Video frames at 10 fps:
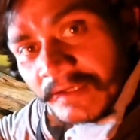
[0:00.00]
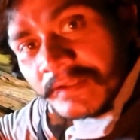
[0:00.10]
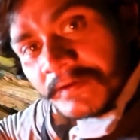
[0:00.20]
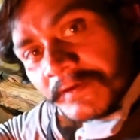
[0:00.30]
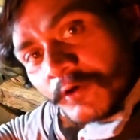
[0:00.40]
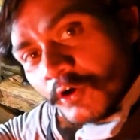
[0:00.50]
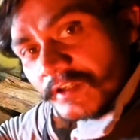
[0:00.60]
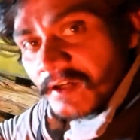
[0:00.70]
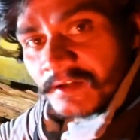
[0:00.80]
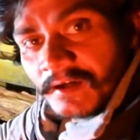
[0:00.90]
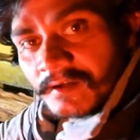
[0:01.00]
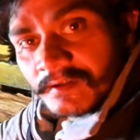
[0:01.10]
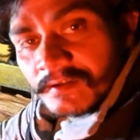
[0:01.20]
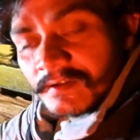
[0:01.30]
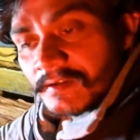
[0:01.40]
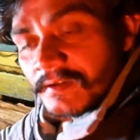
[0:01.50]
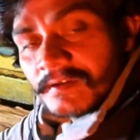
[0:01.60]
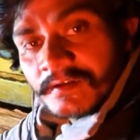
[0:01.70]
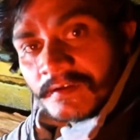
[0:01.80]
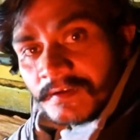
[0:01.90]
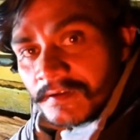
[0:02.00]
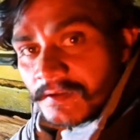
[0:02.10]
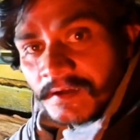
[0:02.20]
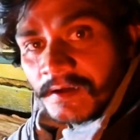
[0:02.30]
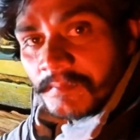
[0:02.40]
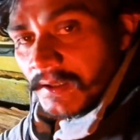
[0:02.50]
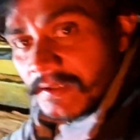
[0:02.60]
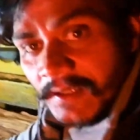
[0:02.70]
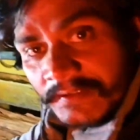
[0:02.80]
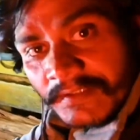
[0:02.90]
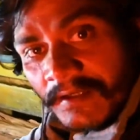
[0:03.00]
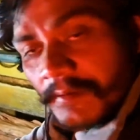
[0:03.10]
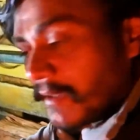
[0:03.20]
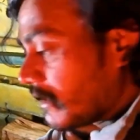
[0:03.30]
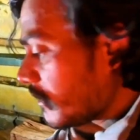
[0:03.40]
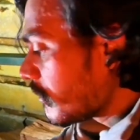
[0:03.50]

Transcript: नहीं कि और ठंडा ये है भाई रात का कमाल